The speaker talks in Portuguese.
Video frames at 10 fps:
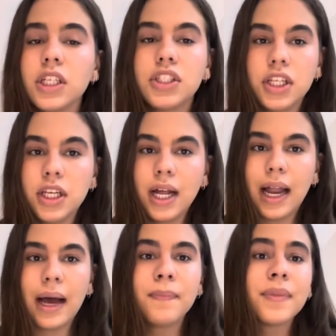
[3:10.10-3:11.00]
Tinha
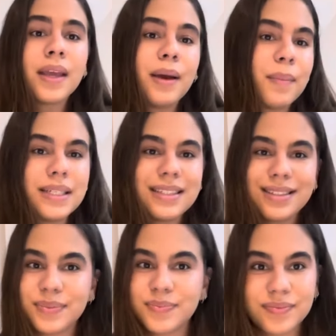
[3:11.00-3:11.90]
lá,
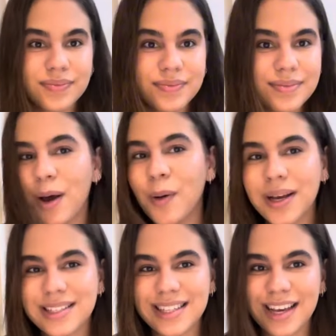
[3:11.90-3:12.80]
mas não quer
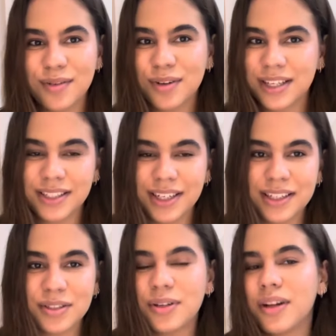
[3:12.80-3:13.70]
dizer que você tinha que ter
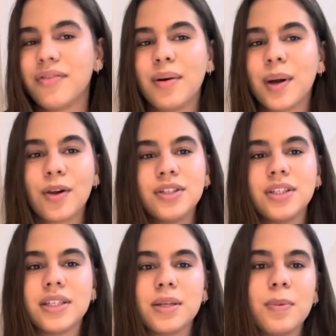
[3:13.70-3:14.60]
estudado farmacologia,
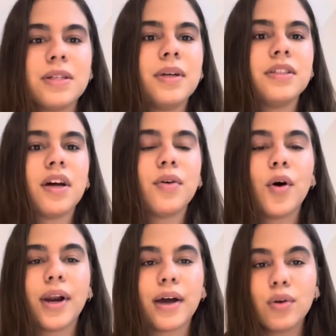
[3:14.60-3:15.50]
simplesmente era um
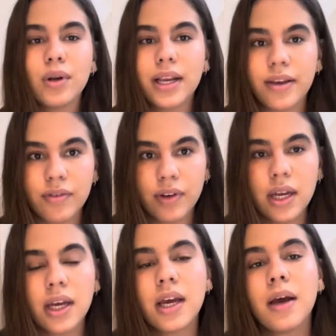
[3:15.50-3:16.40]
horário
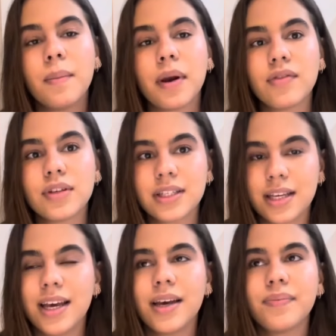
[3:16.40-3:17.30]
livre para
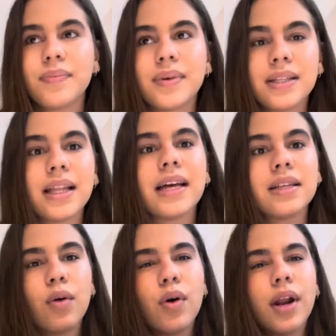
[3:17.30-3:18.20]
você, em tese
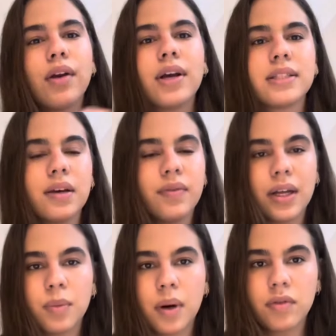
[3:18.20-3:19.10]
era um horário reservado
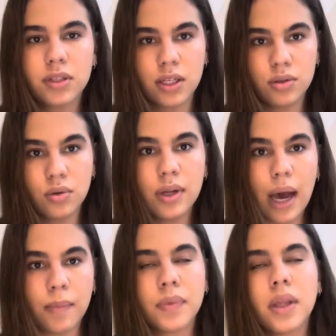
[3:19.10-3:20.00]
para você
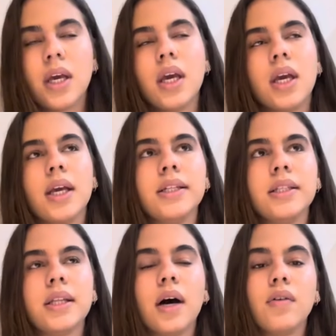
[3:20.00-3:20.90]
estudar.
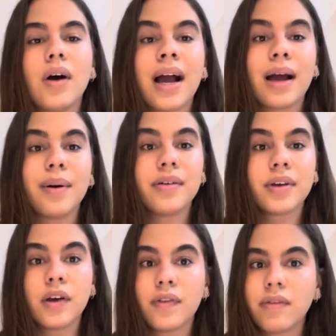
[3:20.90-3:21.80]
Então, acabava que
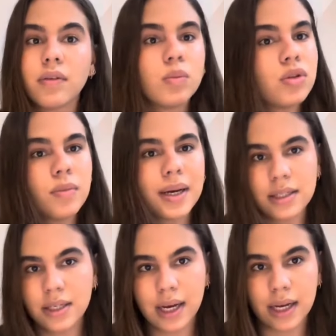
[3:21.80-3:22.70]
eu ficava muito mais
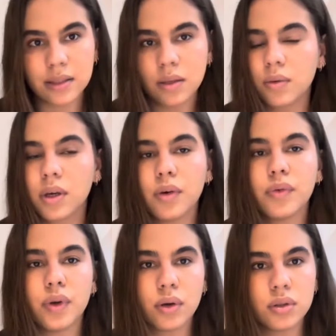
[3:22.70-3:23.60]
em casa do que eu
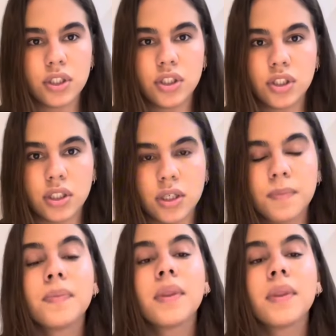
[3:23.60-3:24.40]
fico hoje em dia.